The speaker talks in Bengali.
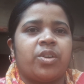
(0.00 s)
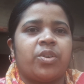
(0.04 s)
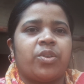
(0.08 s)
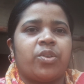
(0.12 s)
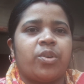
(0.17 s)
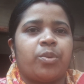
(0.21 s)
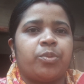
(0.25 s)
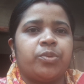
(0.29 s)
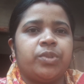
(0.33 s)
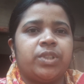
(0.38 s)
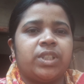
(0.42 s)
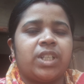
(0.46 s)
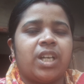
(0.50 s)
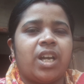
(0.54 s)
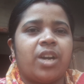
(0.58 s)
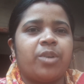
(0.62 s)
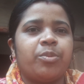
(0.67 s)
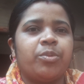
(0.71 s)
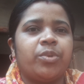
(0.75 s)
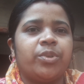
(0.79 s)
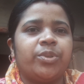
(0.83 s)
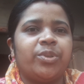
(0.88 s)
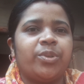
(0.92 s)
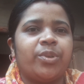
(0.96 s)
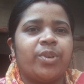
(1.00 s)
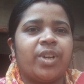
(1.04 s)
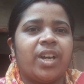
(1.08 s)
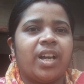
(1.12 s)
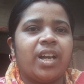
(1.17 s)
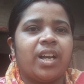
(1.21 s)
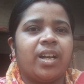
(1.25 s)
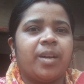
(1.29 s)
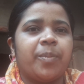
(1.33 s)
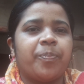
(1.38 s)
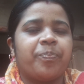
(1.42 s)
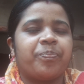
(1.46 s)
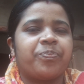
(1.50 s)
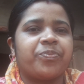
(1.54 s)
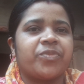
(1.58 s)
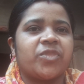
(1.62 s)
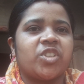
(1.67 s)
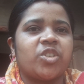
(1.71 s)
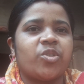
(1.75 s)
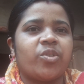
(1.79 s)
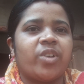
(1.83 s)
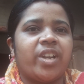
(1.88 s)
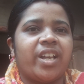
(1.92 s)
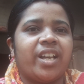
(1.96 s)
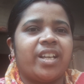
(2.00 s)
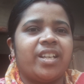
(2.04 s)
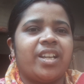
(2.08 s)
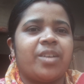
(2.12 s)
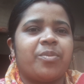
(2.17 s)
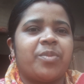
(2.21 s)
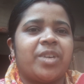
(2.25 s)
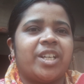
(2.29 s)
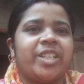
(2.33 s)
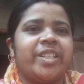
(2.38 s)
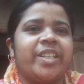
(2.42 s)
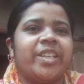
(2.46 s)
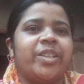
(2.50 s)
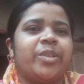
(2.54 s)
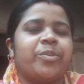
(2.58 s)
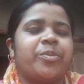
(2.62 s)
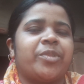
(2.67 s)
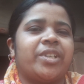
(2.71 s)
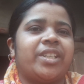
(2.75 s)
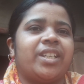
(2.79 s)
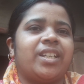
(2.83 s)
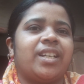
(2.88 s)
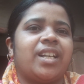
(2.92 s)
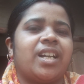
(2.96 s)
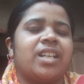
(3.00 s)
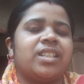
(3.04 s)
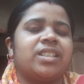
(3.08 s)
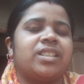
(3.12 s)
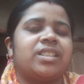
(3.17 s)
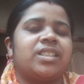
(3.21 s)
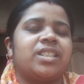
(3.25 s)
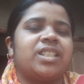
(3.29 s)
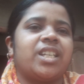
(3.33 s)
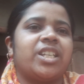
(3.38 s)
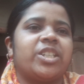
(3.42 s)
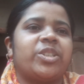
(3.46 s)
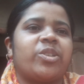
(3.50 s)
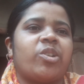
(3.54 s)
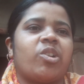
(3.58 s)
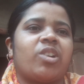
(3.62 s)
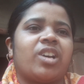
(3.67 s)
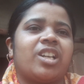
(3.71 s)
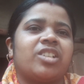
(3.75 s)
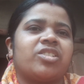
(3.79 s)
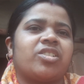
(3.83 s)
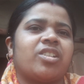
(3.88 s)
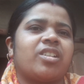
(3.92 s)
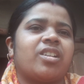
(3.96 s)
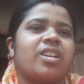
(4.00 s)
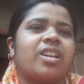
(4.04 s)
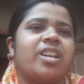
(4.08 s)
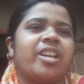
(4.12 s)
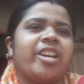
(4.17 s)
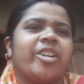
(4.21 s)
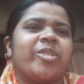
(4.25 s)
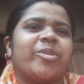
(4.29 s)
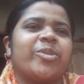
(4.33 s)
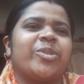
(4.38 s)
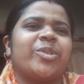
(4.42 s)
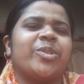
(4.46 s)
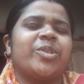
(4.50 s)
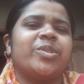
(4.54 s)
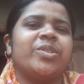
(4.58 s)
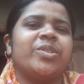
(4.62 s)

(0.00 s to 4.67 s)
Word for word: নমস্কার বন্ধুরা চলে আসলাম আজকে তোমাদের কাছে সকাল সকাল এখনও